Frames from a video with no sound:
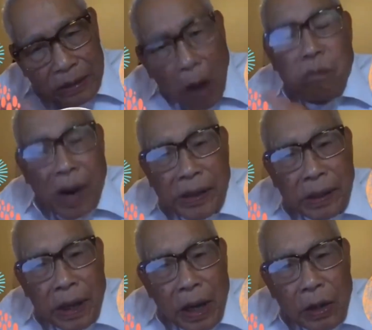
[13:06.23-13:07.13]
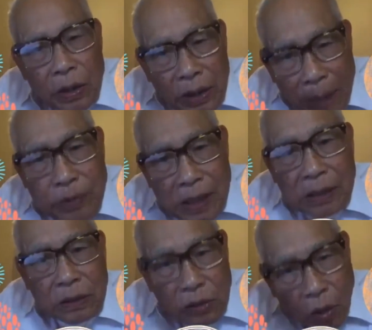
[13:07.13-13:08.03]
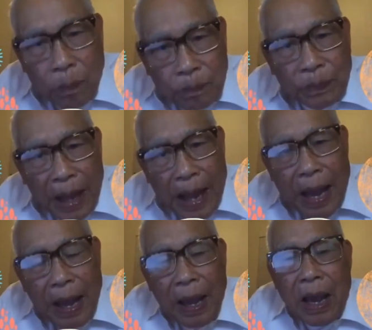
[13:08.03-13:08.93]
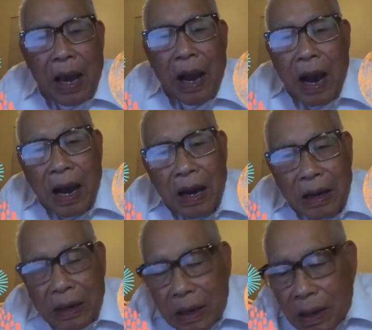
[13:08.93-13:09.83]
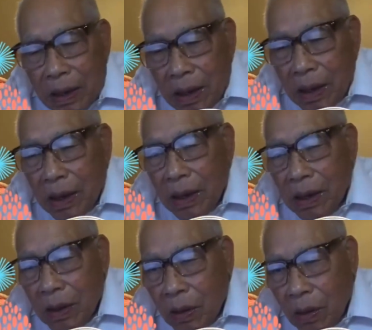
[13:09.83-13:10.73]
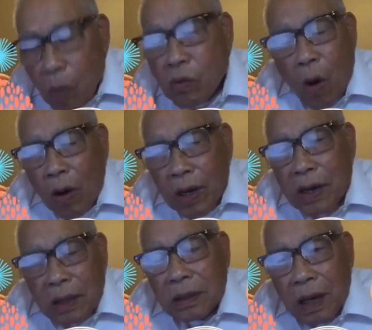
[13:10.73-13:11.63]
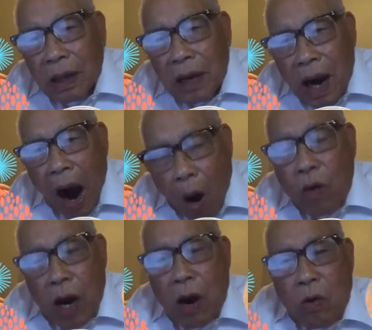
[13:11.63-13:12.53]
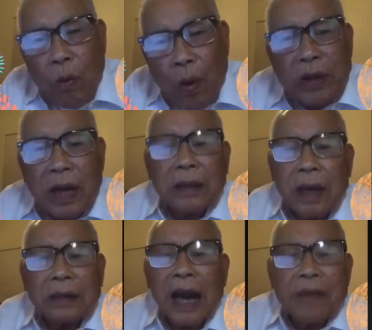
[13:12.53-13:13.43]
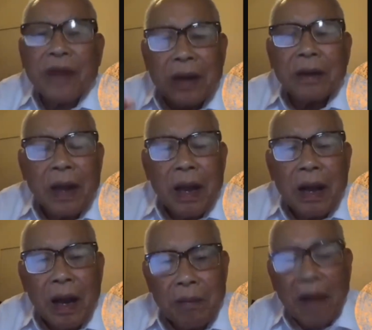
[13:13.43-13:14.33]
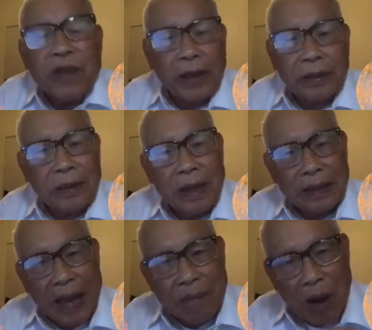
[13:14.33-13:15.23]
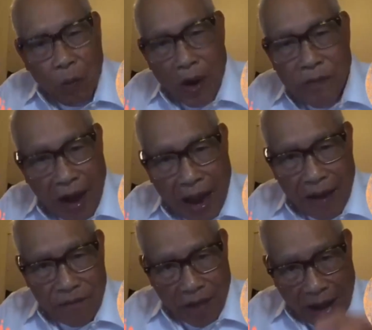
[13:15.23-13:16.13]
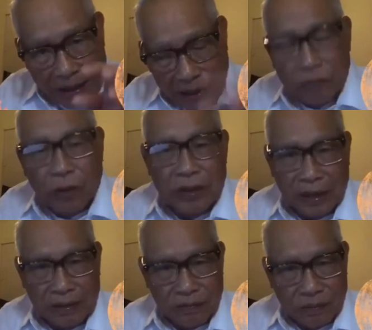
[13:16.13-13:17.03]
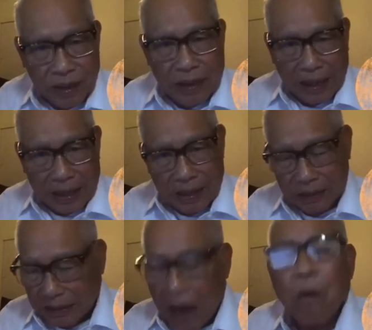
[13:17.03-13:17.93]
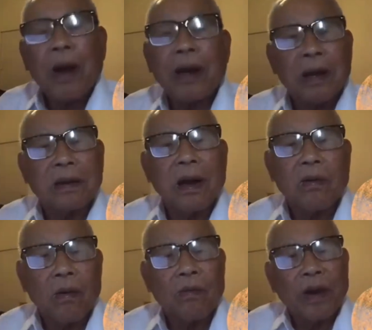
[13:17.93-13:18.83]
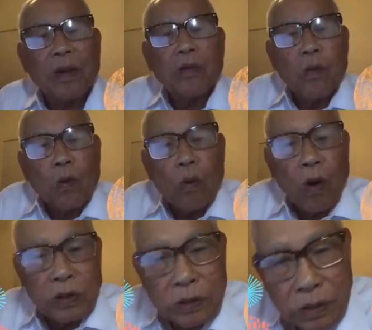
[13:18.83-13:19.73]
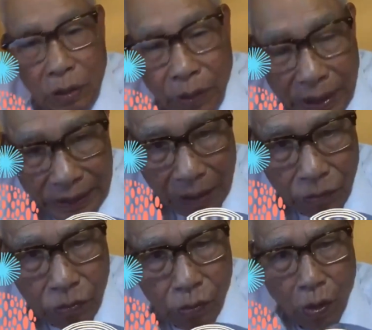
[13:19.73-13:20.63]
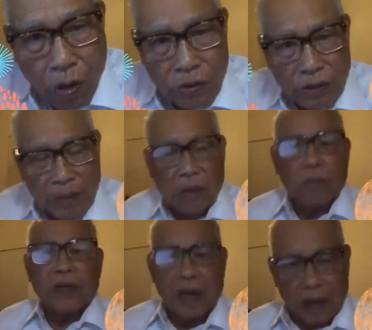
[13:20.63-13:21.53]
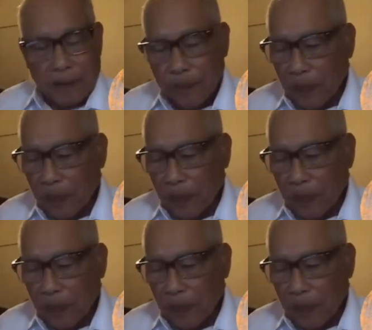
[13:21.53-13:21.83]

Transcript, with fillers: đồng minh tiếp sức giúp để à, à, củng cố cái lực lượng ở hậu cứu của quân Nhật ở tại miền à, Bắc Việt để mà quấy phá và đánh quân Nhật. Tức là cái lực đã có cái lực lượng của Việt Minh của cụ Hồ dưới quyền lãnh đạo của cụ Hồ Chí Minh lúc bấy giờ.